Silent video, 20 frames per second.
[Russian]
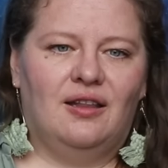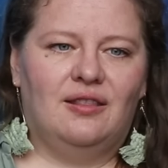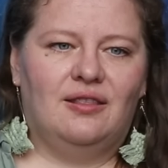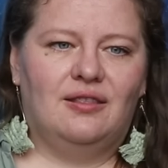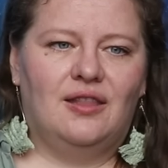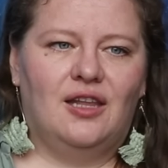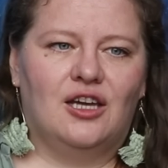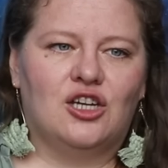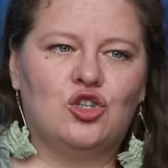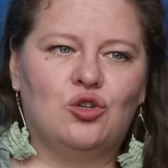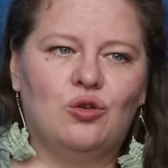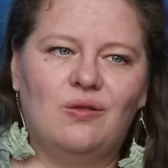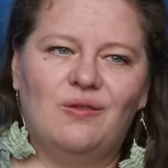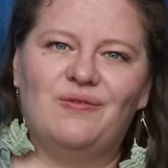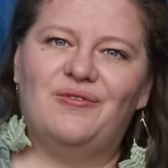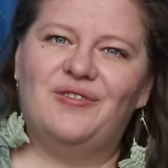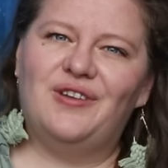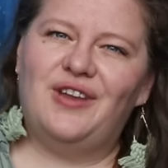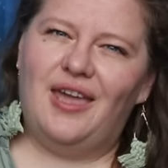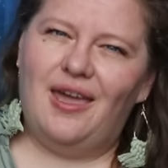нашел
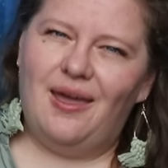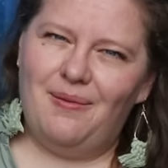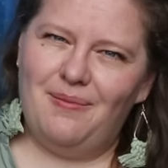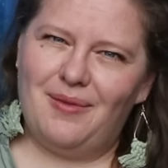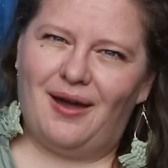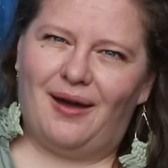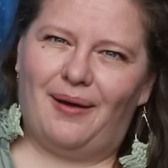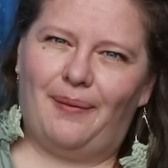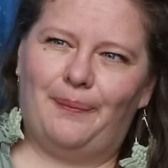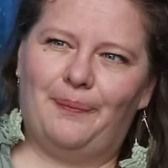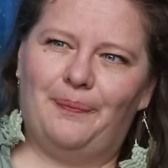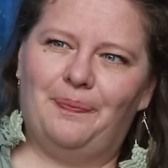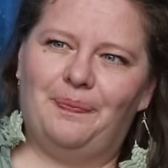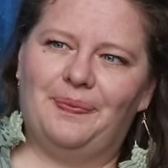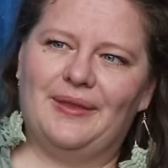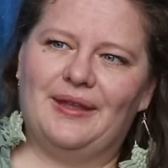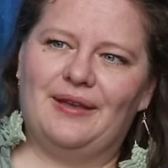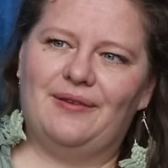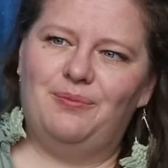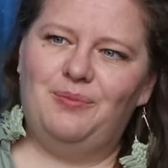время
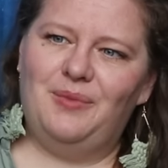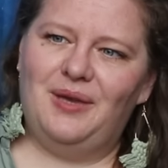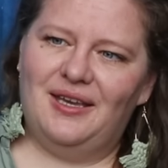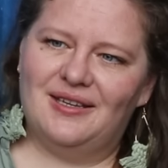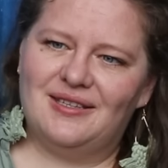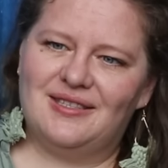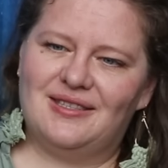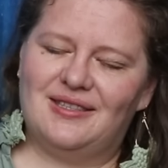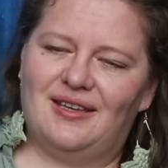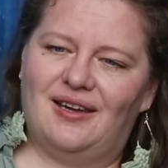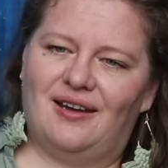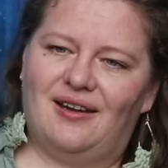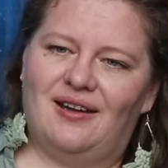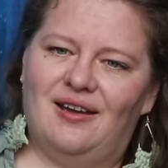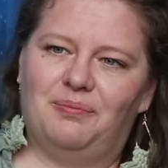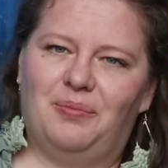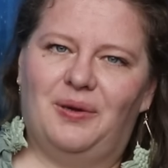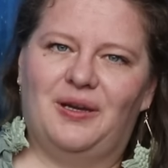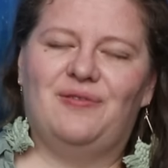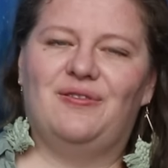место
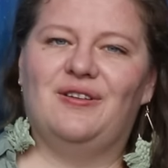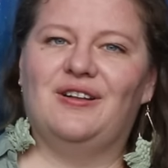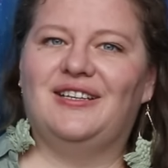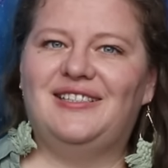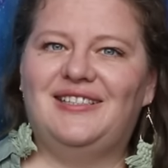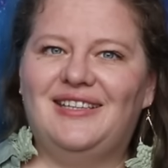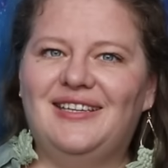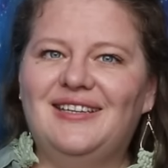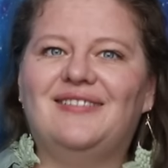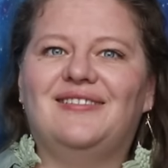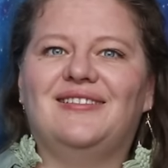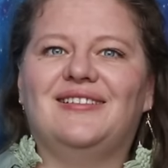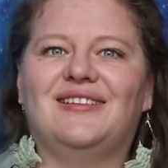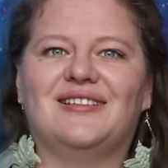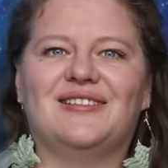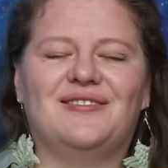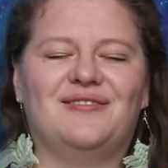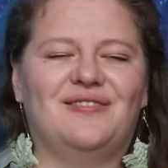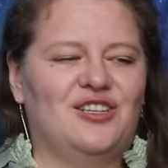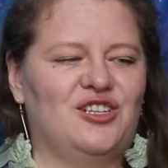порефлексировать
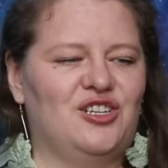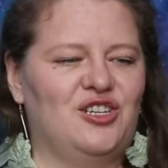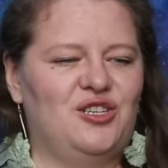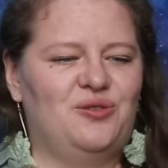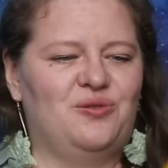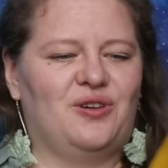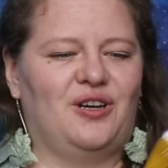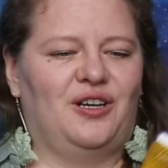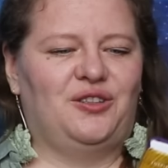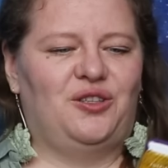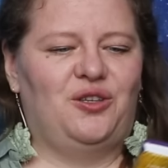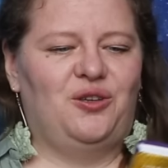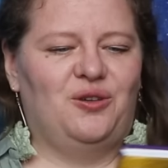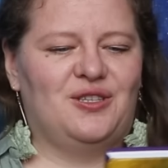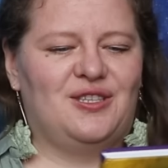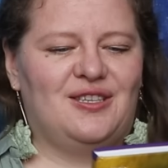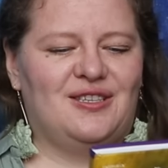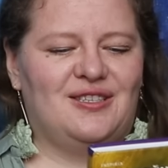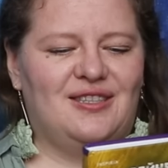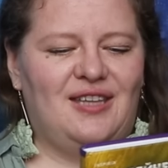над своей жизнью, как-то ее
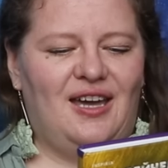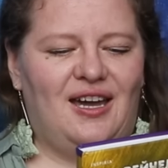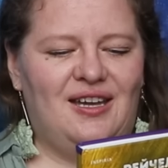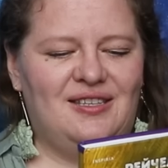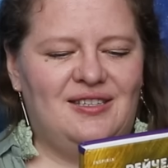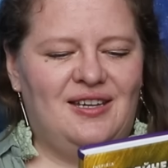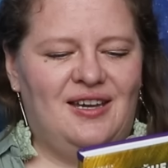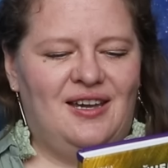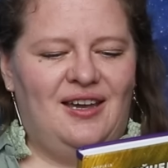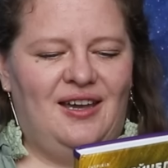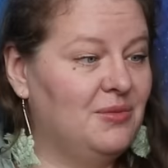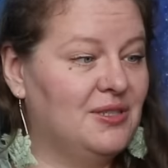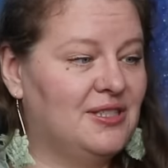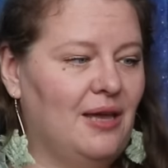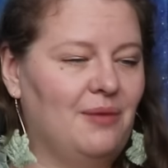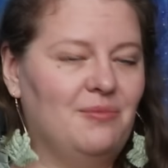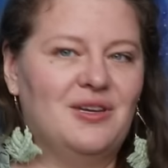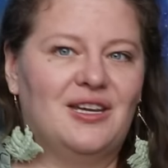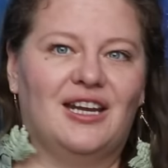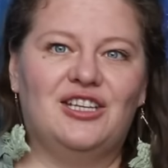осознать.
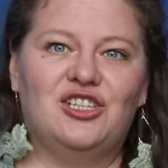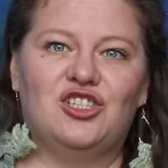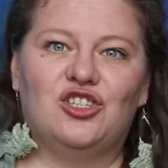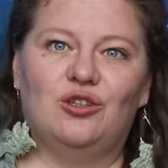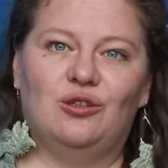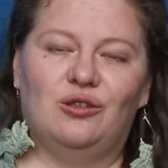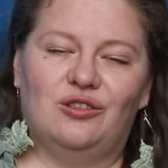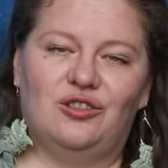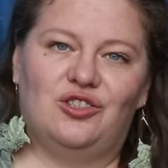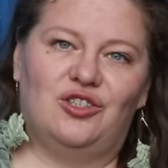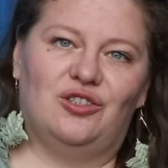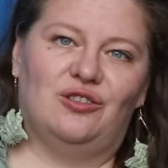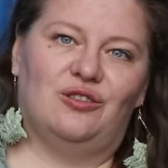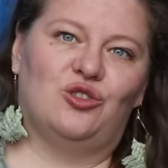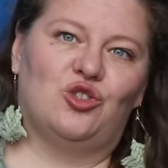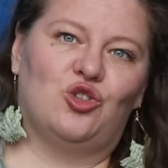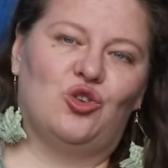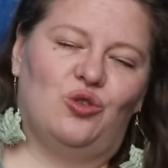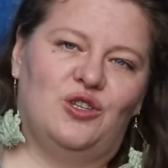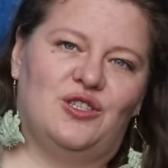Местами Рэйчел
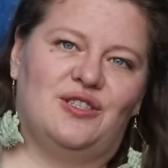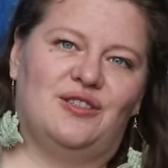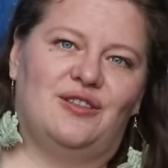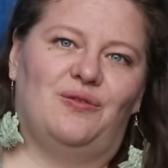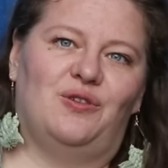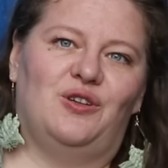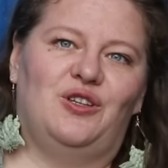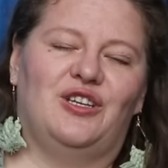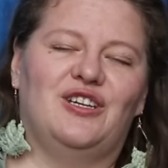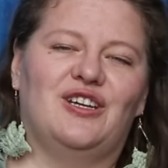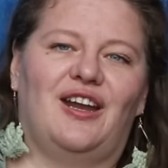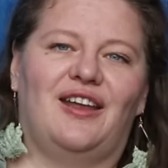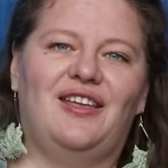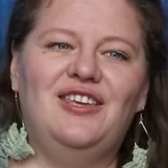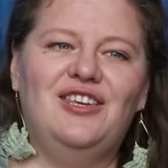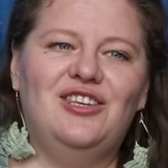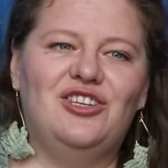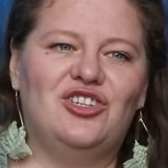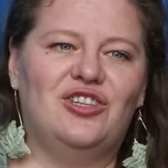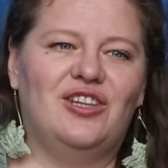Чел Джойс довольно
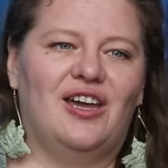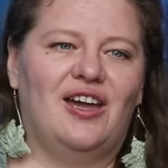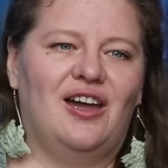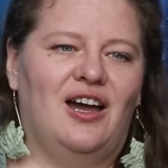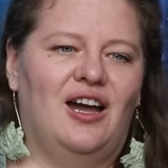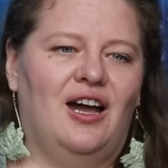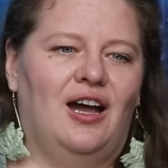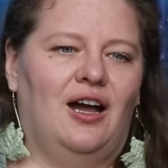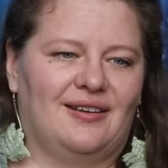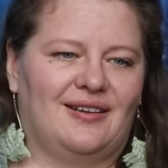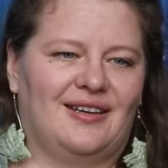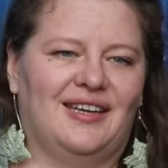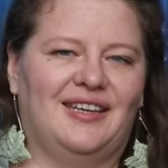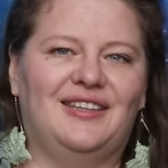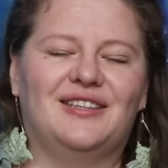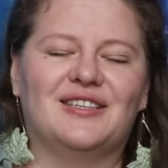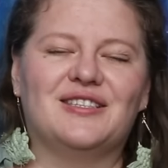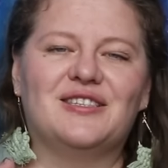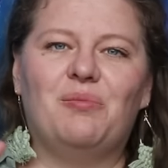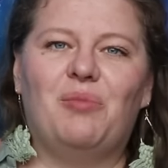ироничная,
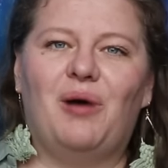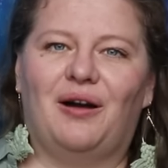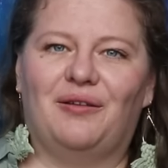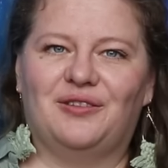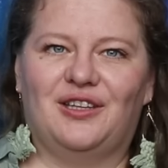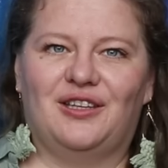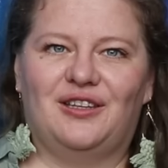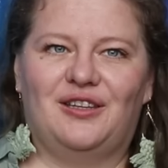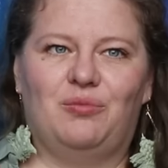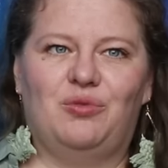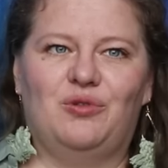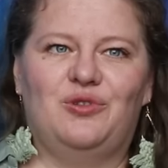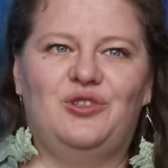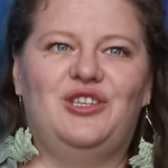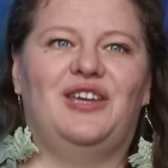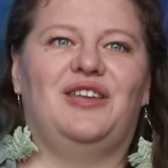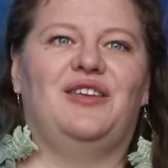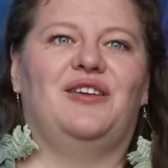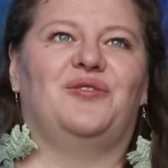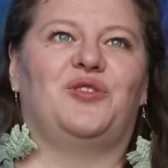какие-то забавные
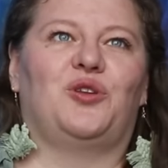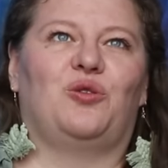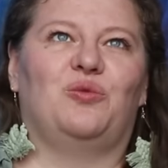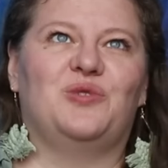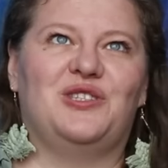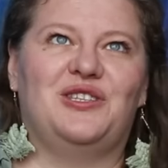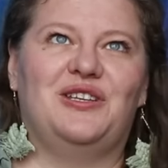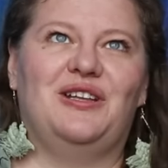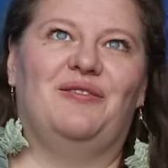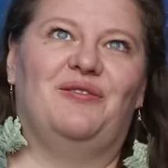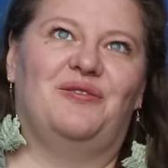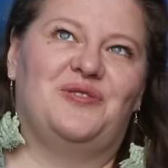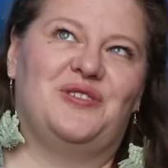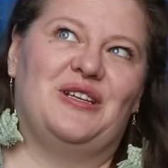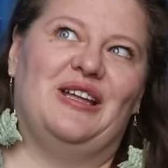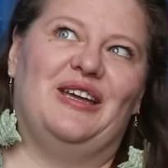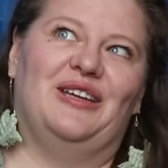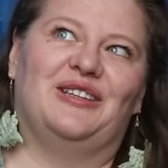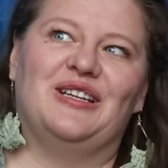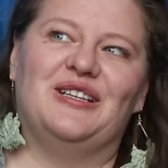наблюдения в таком стиле, в
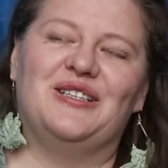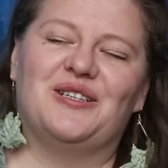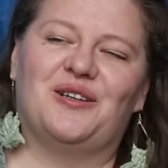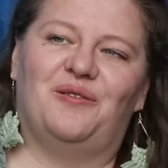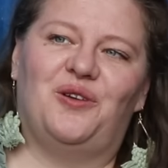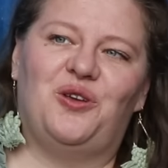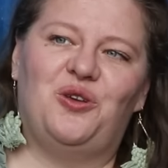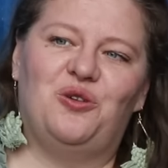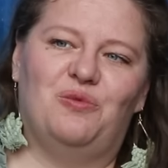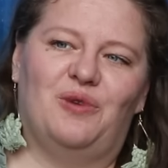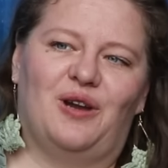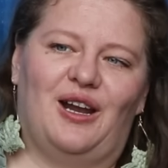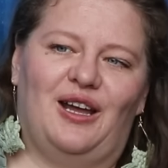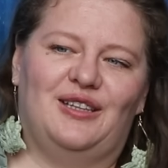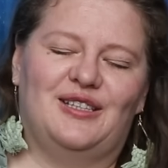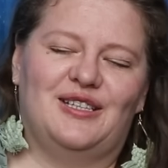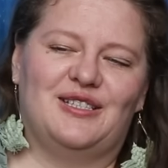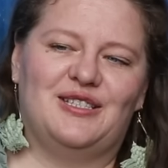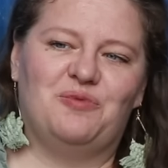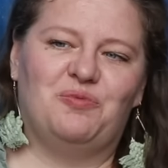стиле английского юмора
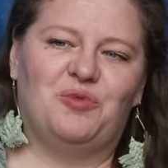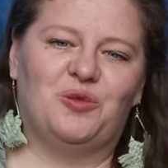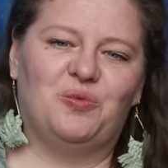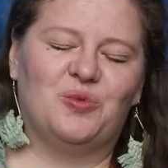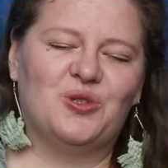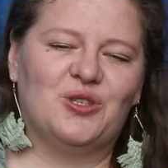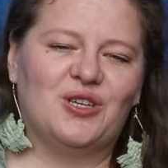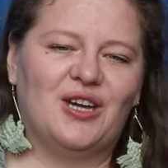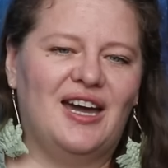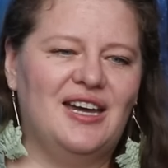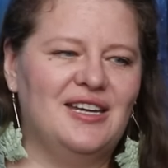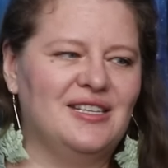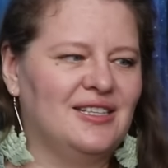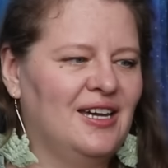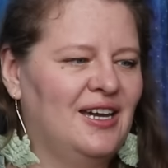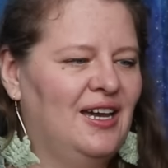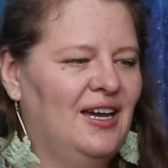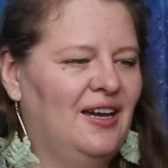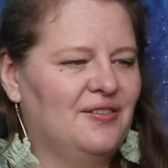она здесь подпускает.